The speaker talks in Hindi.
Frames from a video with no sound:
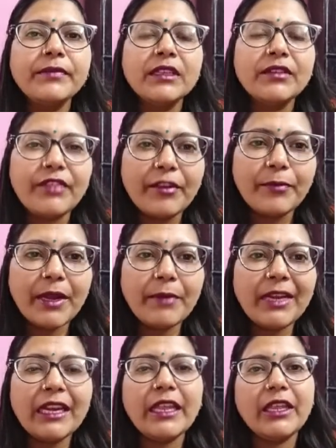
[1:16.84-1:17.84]

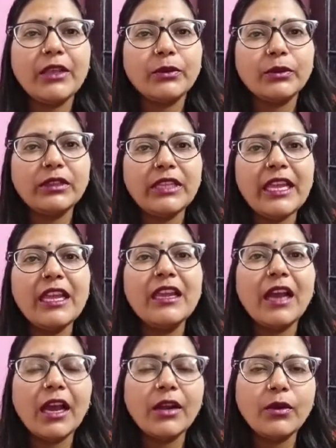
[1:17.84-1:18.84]
फेवरेबल नहीं होती
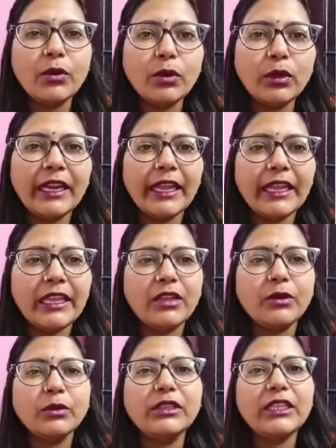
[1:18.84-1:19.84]
अनुकूल नहीं
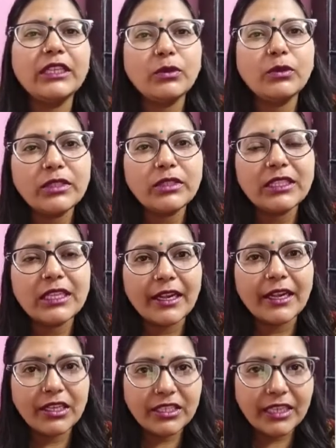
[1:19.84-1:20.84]
होती तो उस
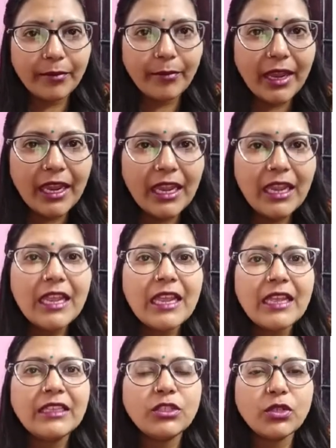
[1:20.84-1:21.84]
कंडीशन में
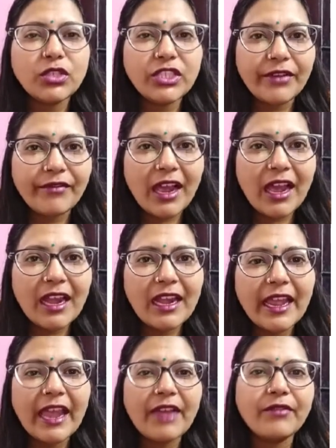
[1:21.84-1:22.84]
जो शिवाल
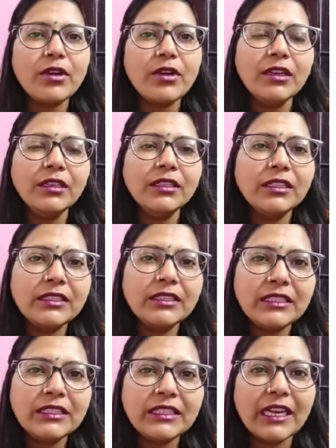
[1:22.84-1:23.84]
है वो
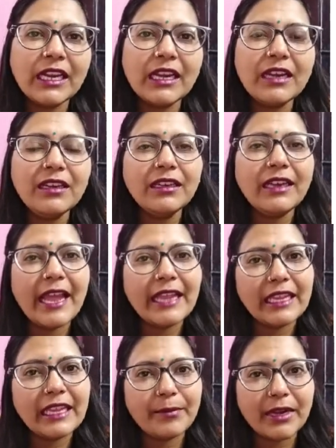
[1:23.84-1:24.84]
जनन
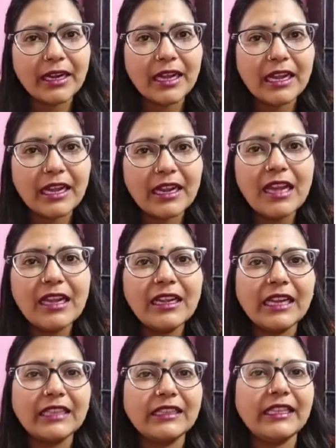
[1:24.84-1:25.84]
लैंगिक प्रकार का
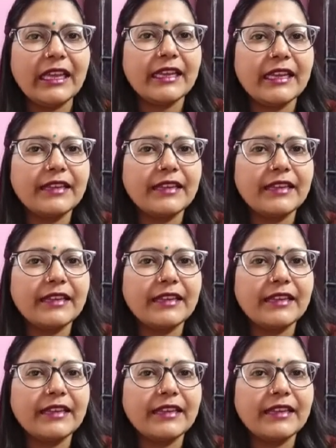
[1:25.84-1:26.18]
करती है